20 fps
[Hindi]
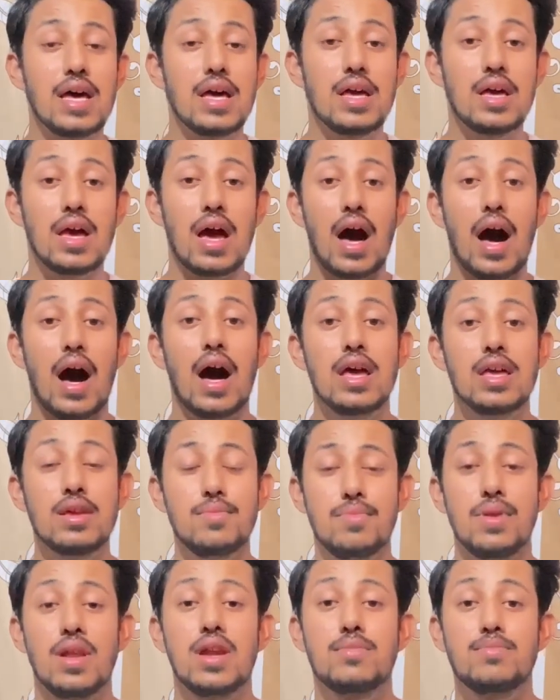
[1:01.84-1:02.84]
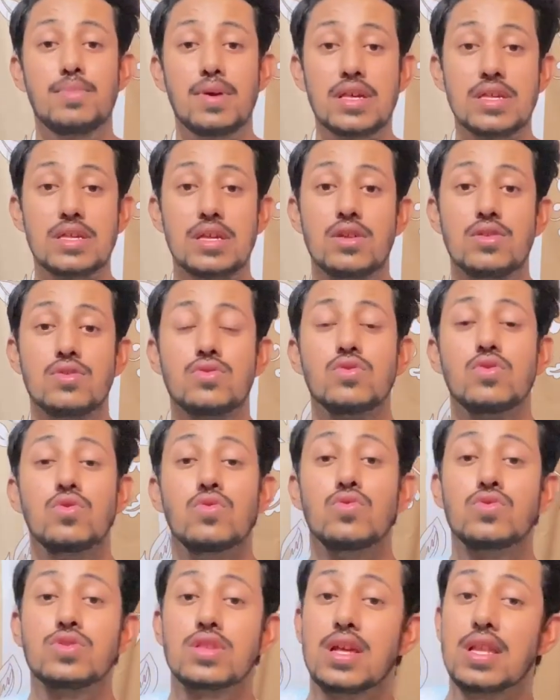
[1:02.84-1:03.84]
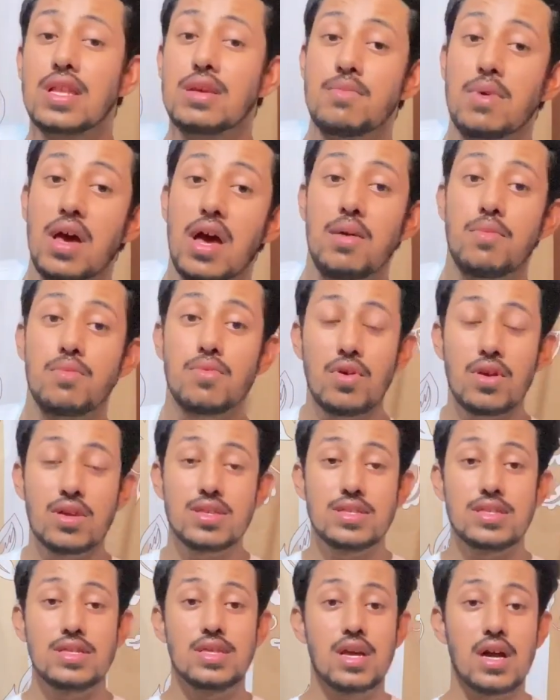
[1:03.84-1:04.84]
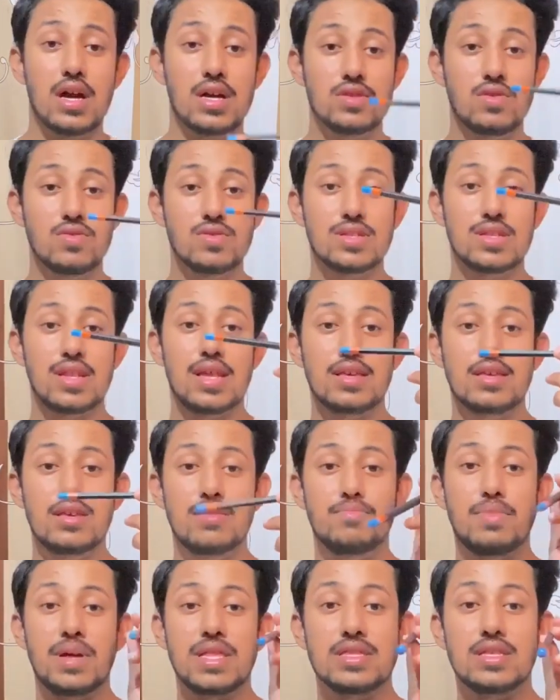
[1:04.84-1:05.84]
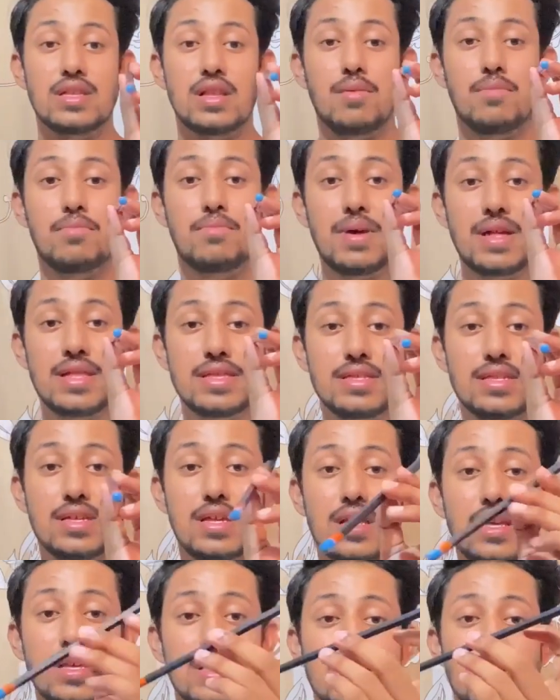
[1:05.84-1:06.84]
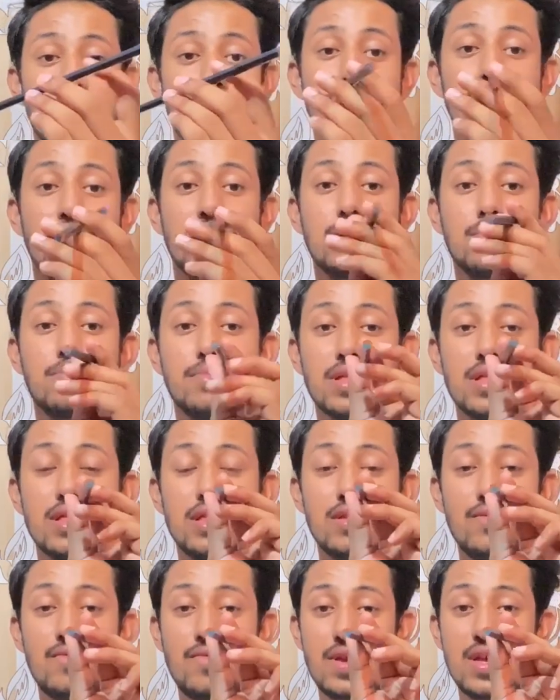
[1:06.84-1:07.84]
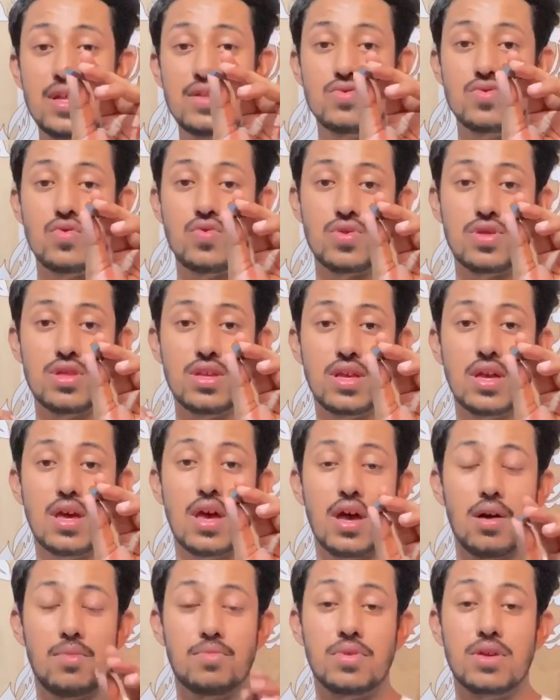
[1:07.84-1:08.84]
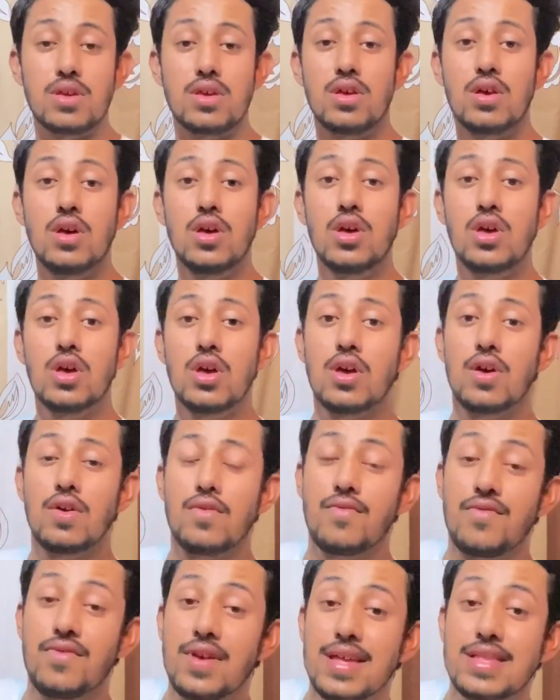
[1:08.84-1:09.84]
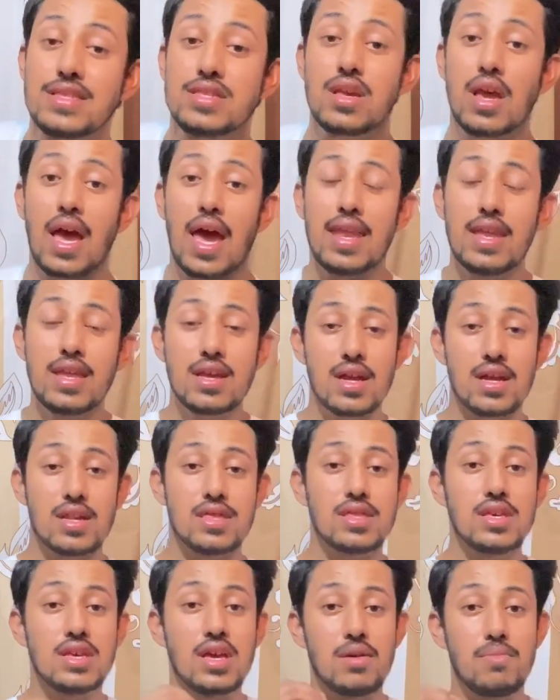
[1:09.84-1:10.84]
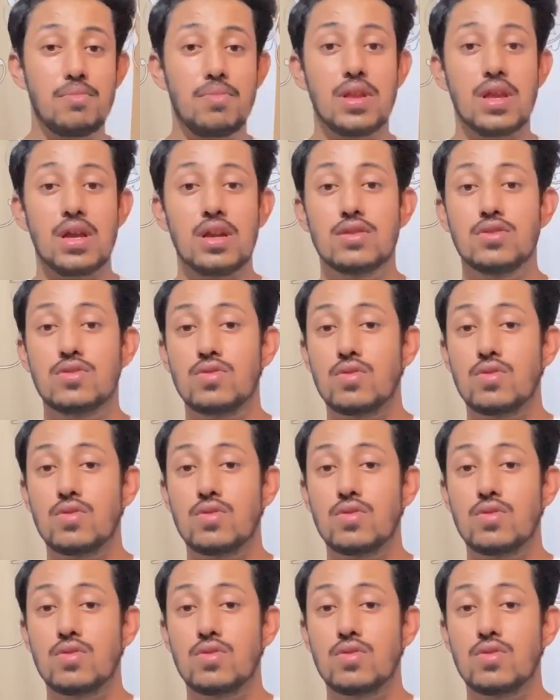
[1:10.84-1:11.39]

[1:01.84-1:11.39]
है हाई ब्लड प्रेशर तो उसके लिए मैं आपको एक चीज़ दिखाता हूँ इसलिए कि पेंसिल है पेंसिल इससे भी ज़्यादा पतली वेन्स होती हैं आपकी वेन्स कैरी करती है ब्लड